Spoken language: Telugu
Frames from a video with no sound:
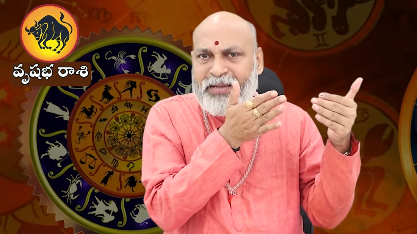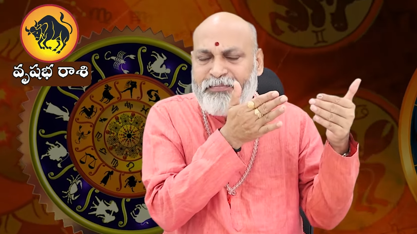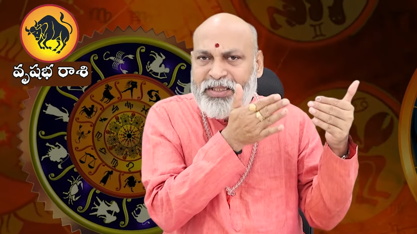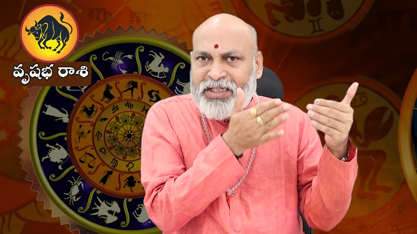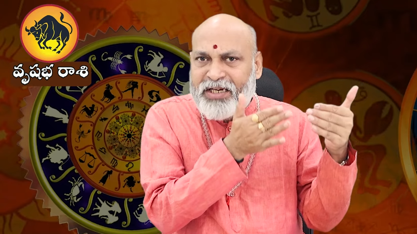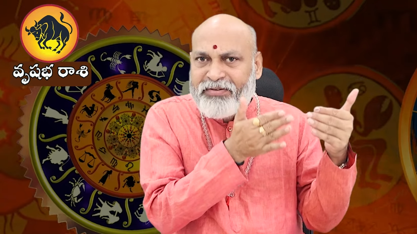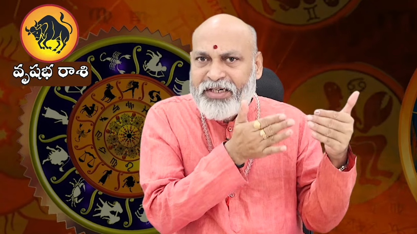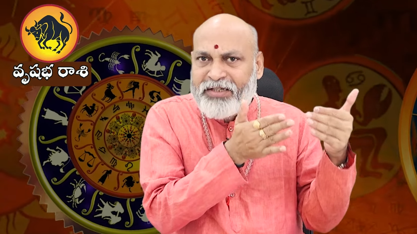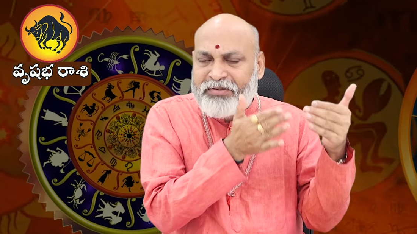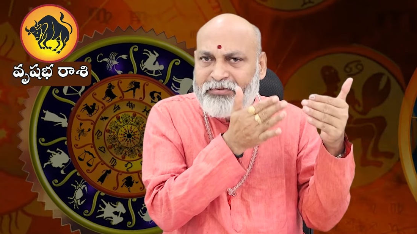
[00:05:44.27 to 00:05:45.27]

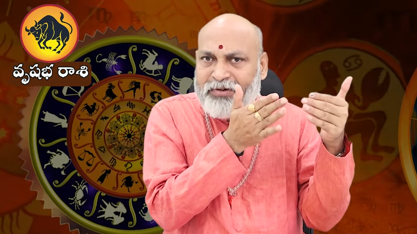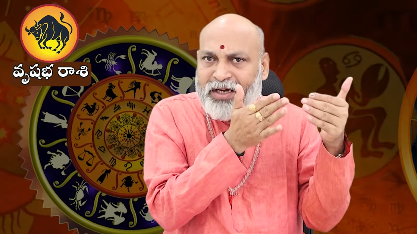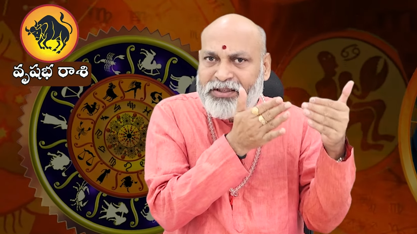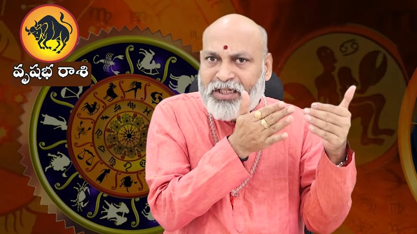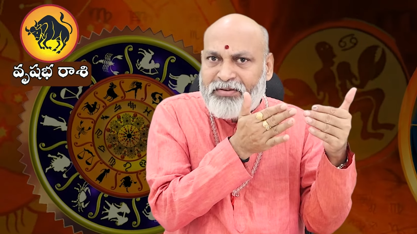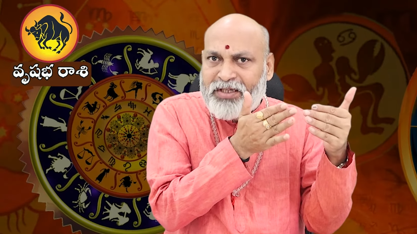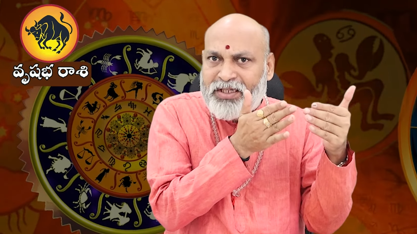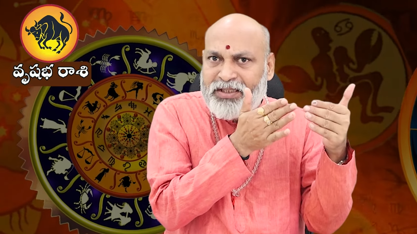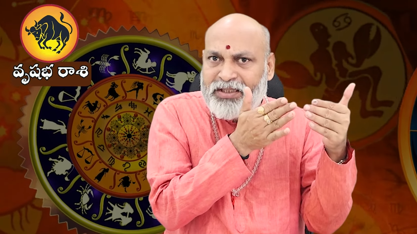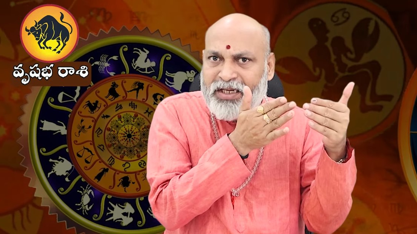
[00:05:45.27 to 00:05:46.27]
ఇబ్బందికరమైనటువంటి
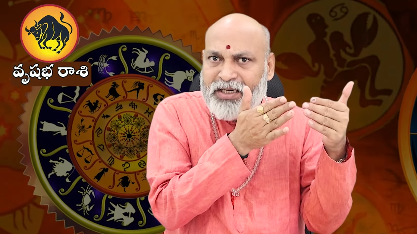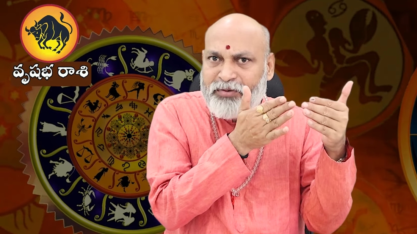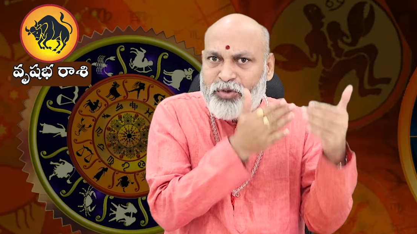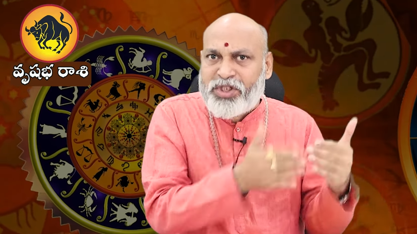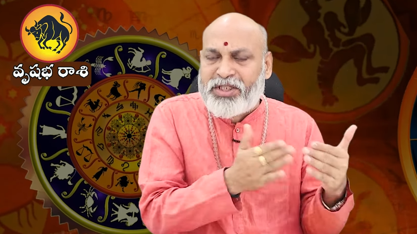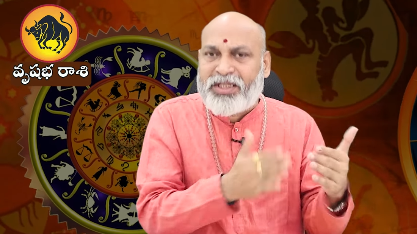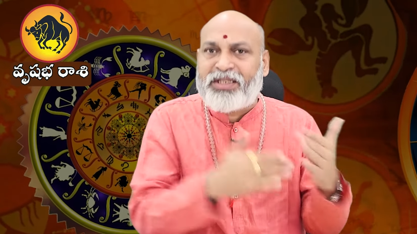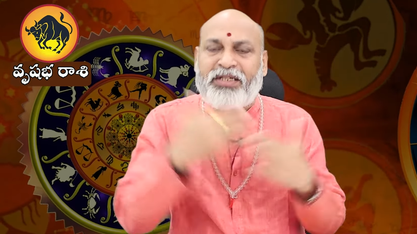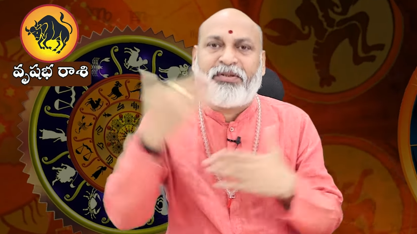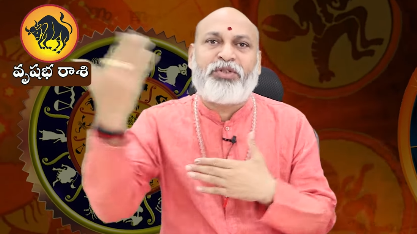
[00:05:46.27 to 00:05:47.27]
వాతావరణం కానీ వచ్చి
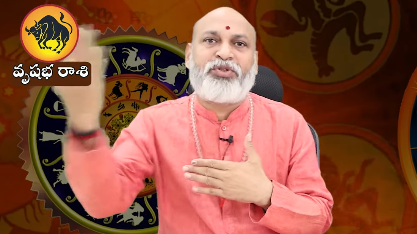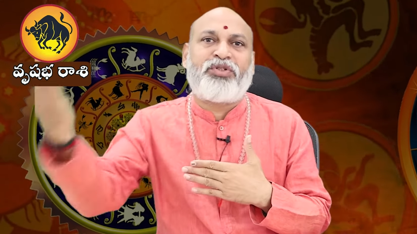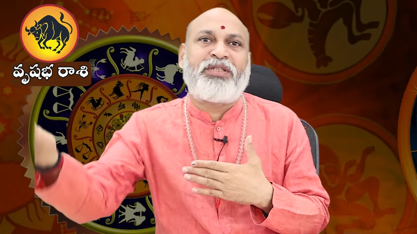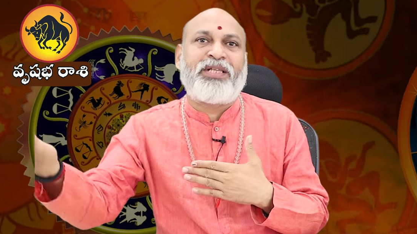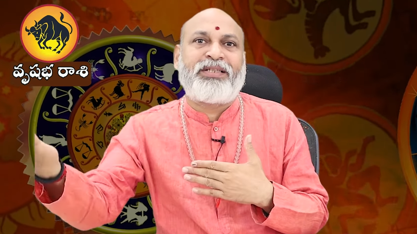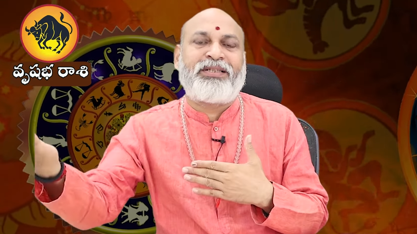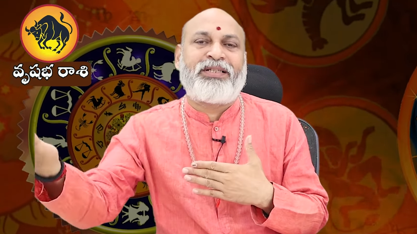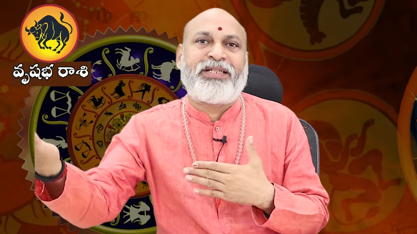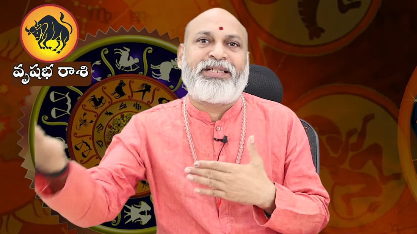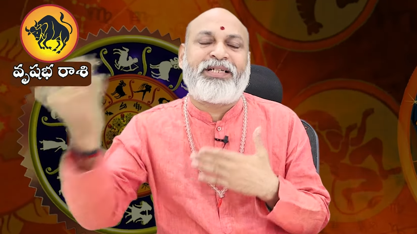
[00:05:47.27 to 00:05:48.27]
దాని తర్వాత వస్తుంది దాని
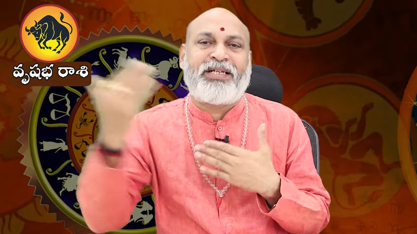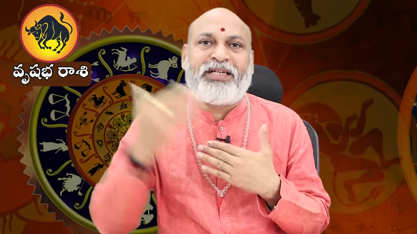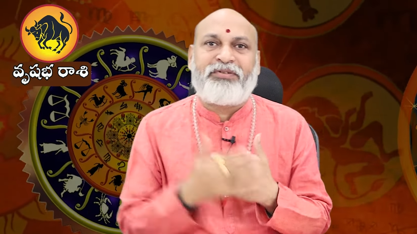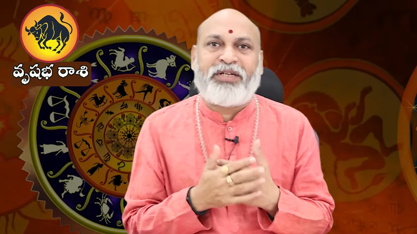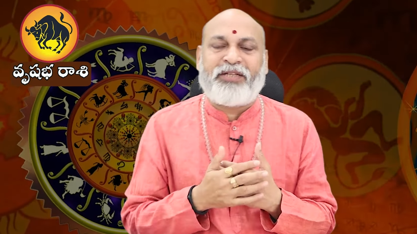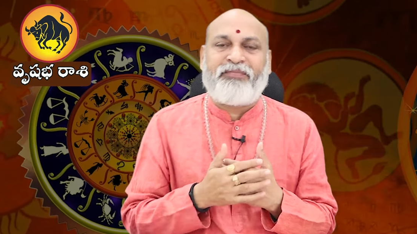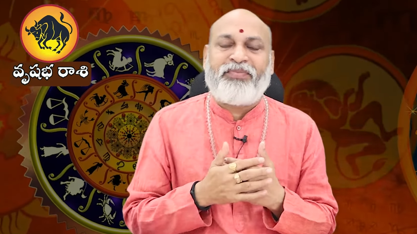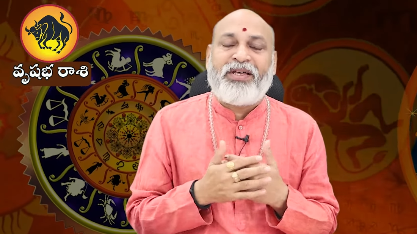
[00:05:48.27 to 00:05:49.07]
రిజల్ట్ అనేటువంటిది